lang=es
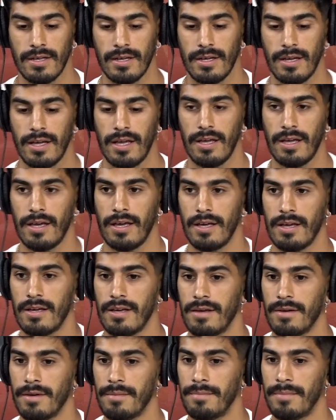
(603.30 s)

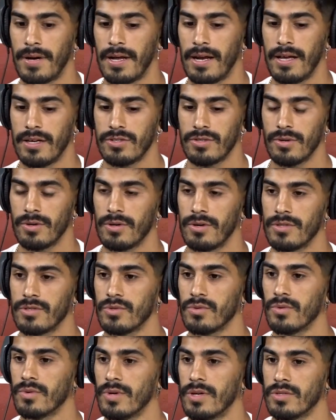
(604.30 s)
Eh, para ellos es
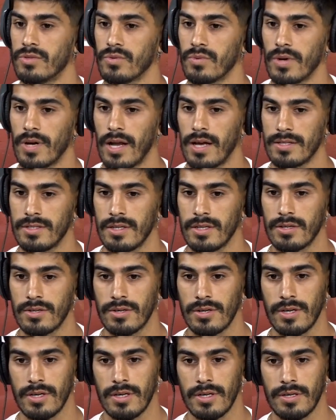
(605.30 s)
un, es un clásico
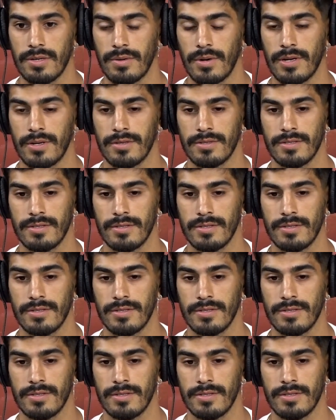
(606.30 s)
y bueno,